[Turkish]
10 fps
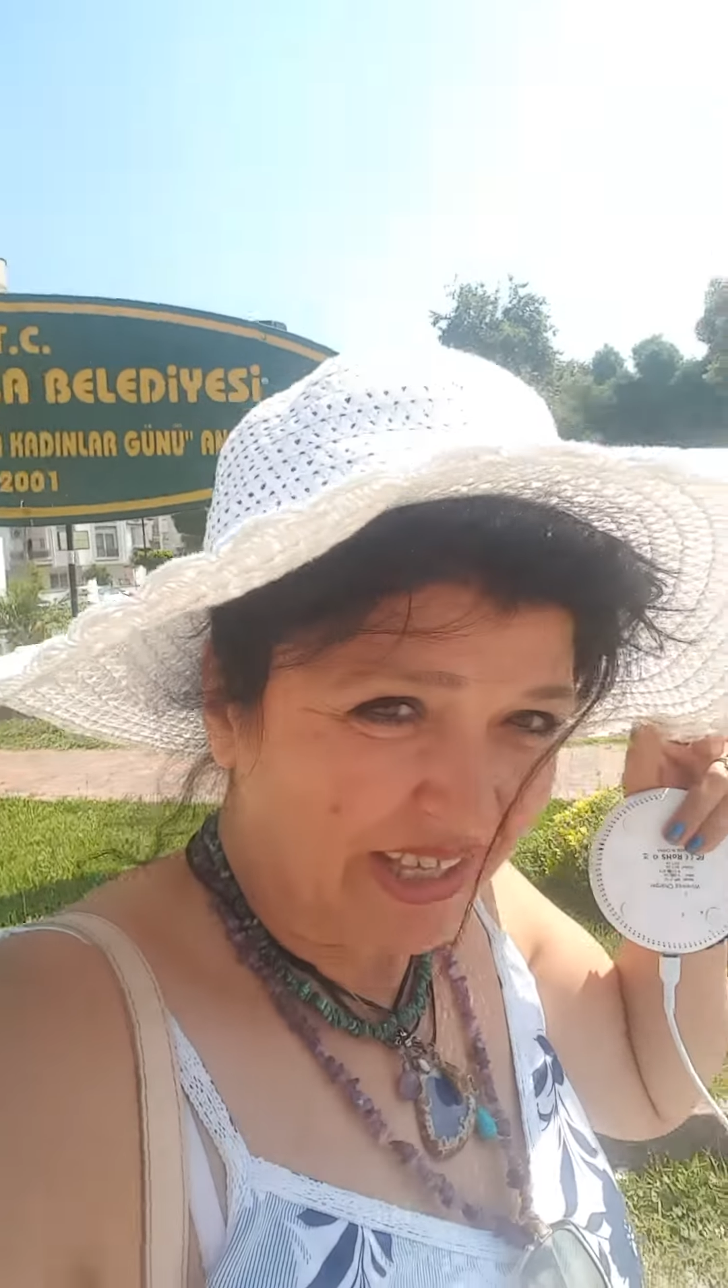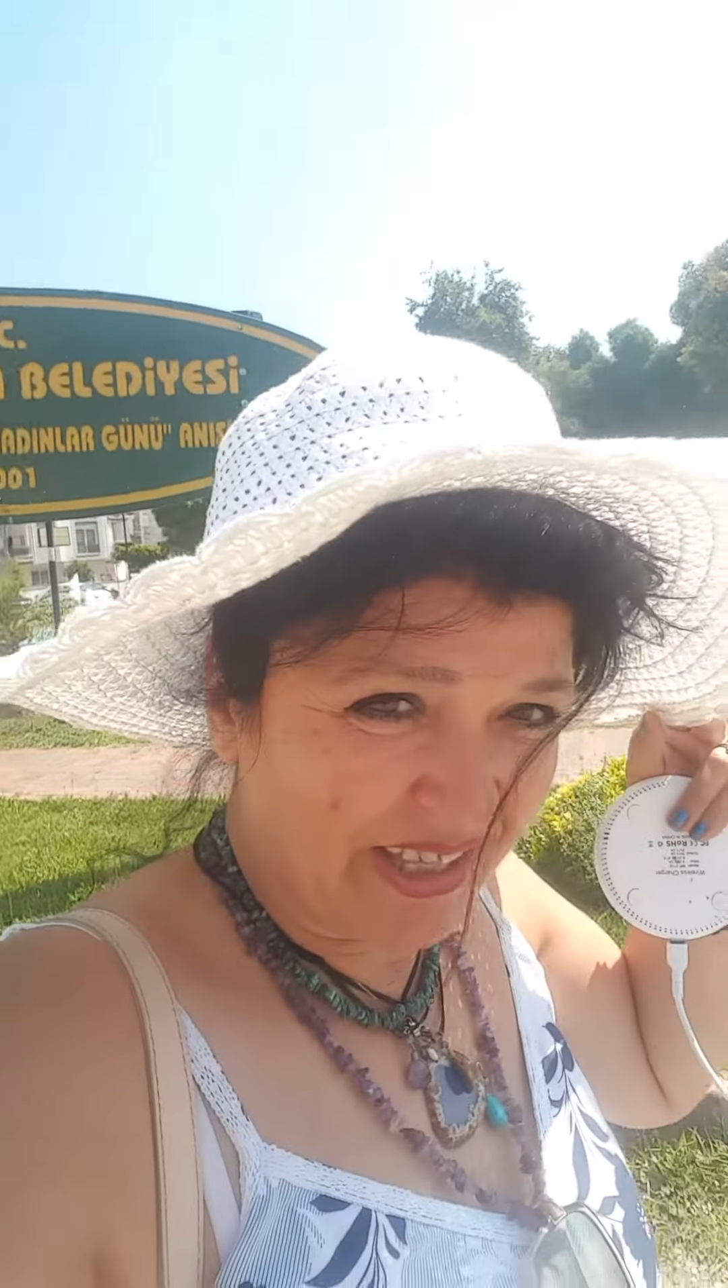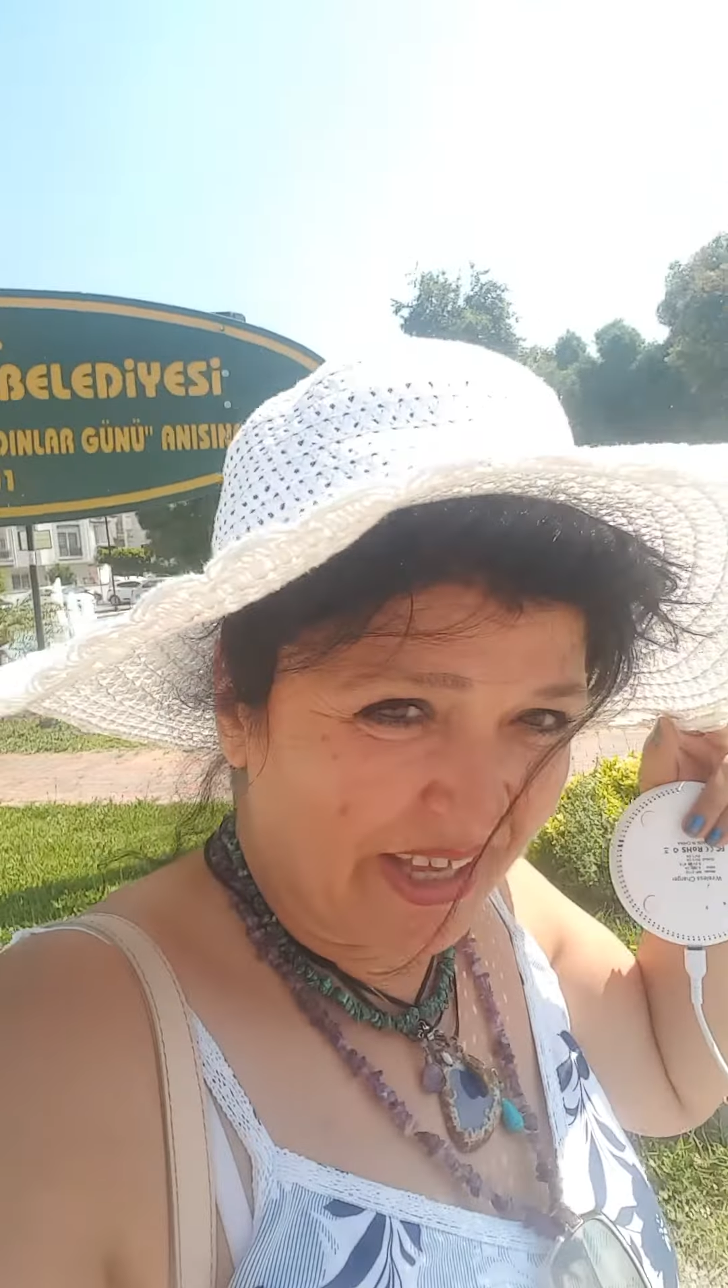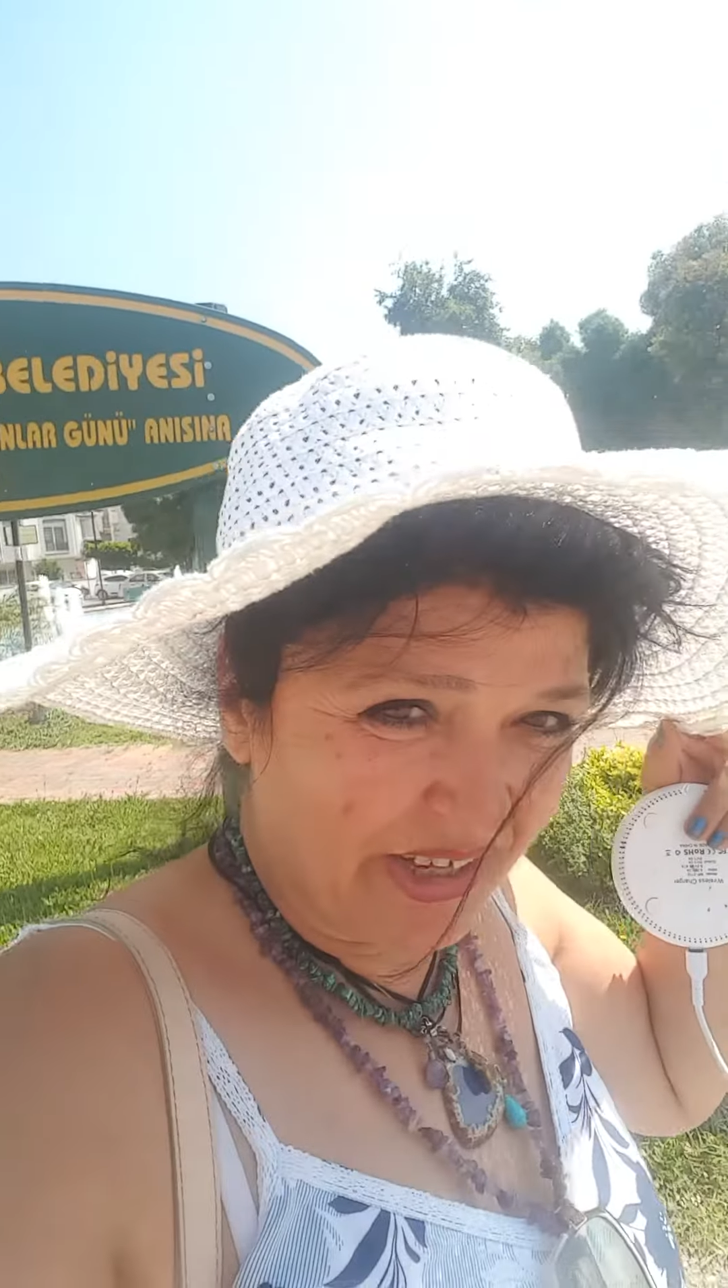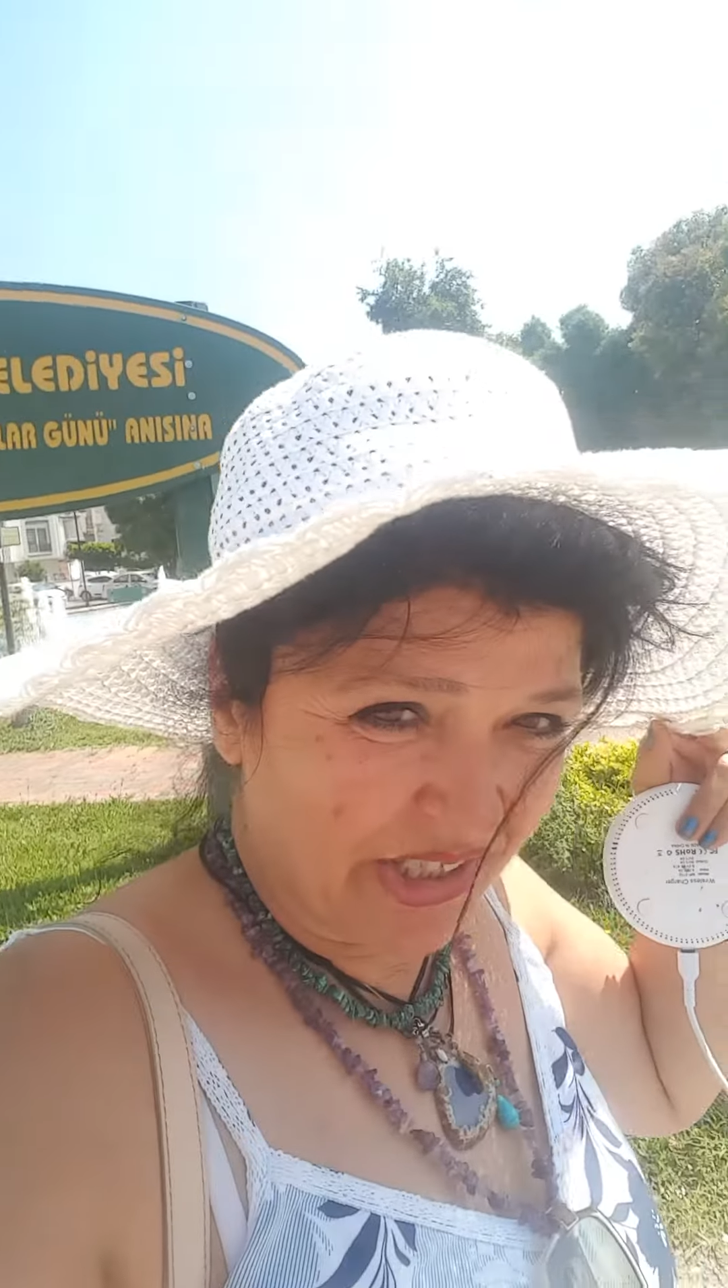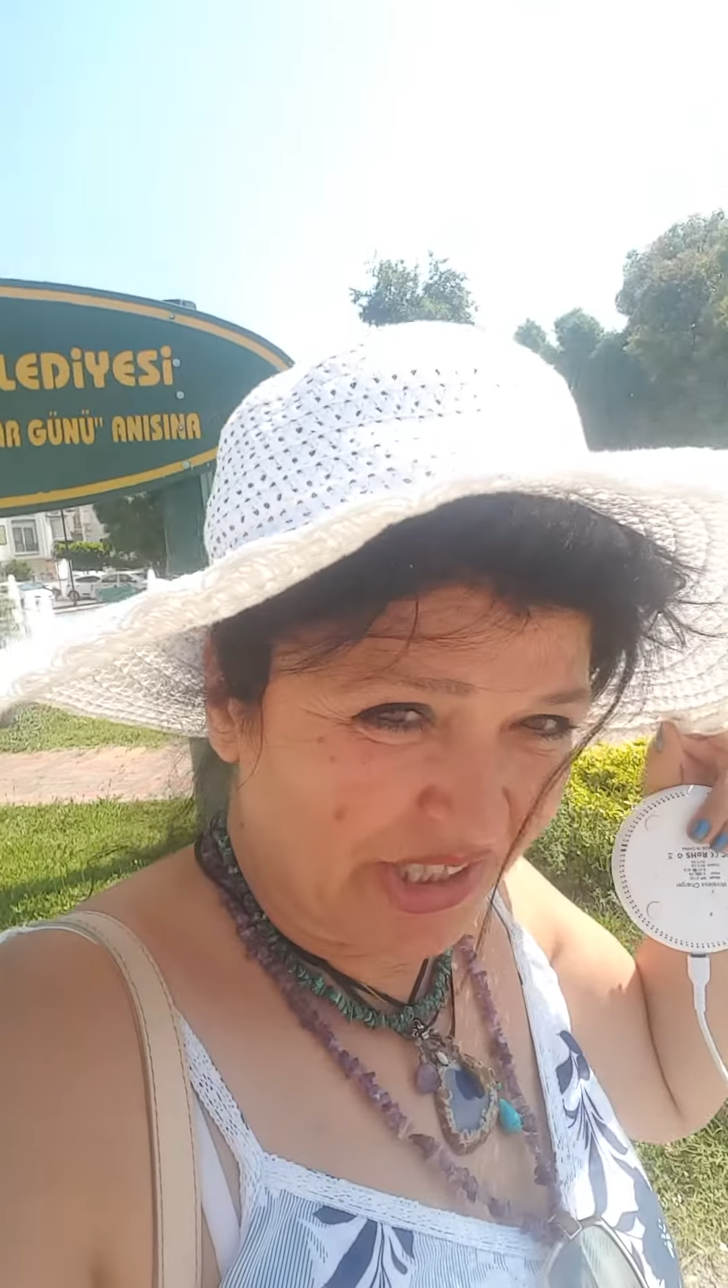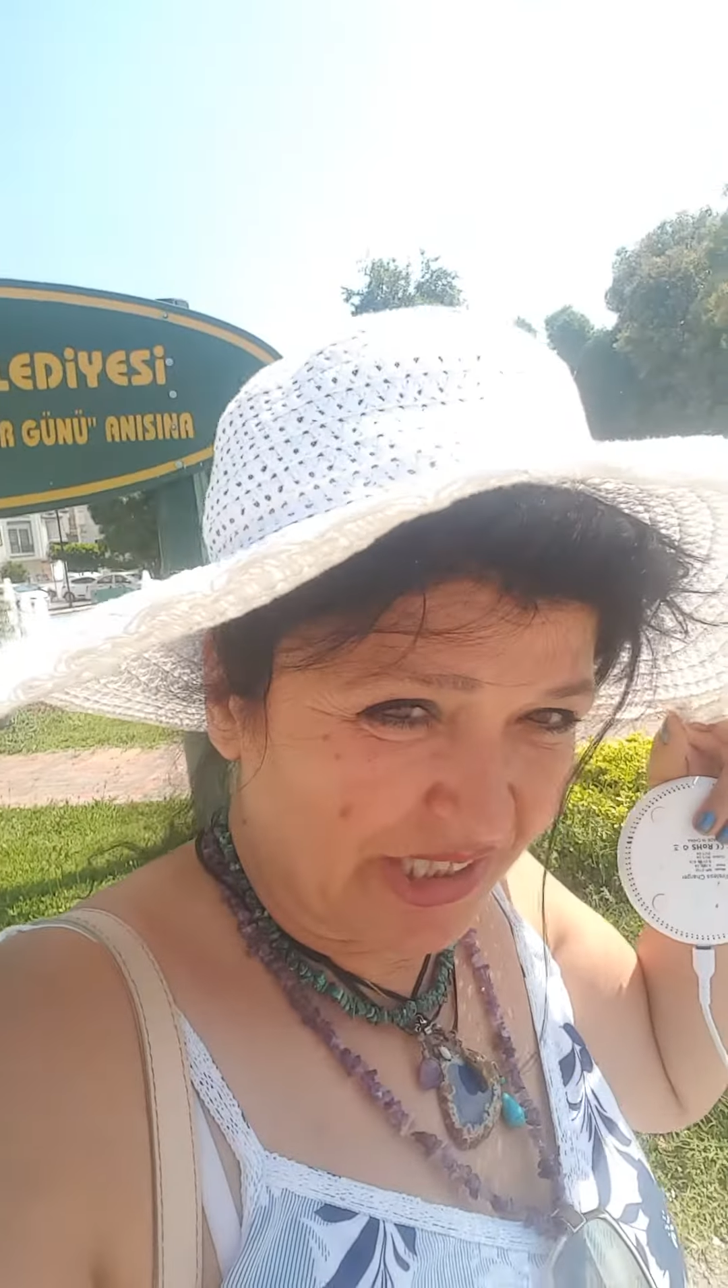yarın için